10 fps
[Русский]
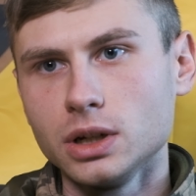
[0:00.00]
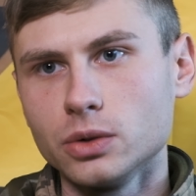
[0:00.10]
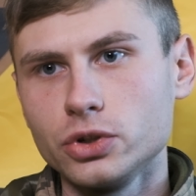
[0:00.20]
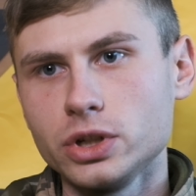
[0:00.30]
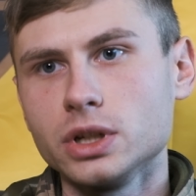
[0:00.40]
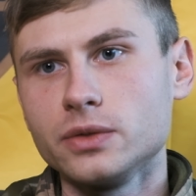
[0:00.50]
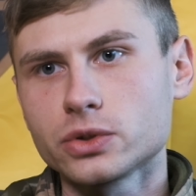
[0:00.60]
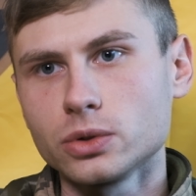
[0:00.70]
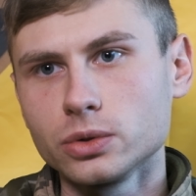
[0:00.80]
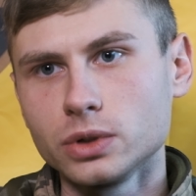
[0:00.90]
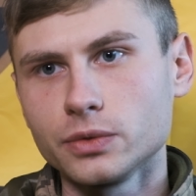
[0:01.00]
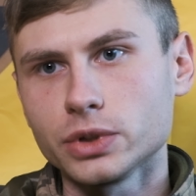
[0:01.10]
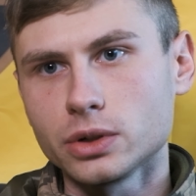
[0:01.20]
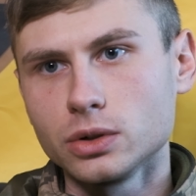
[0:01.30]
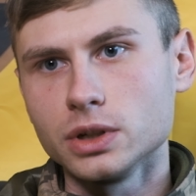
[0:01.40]
учитель физкультуры,
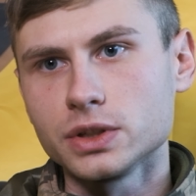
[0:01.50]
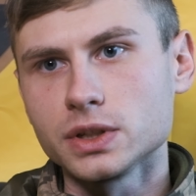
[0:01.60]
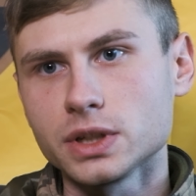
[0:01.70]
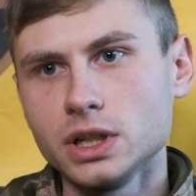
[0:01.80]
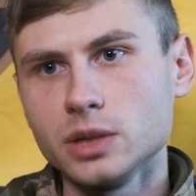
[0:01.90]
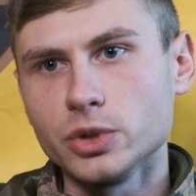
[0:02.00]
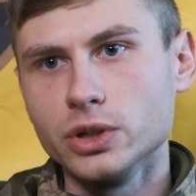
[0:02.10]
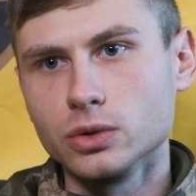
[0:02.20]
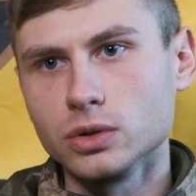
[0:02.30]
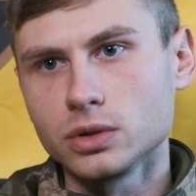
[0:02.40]
второе социальный педагог,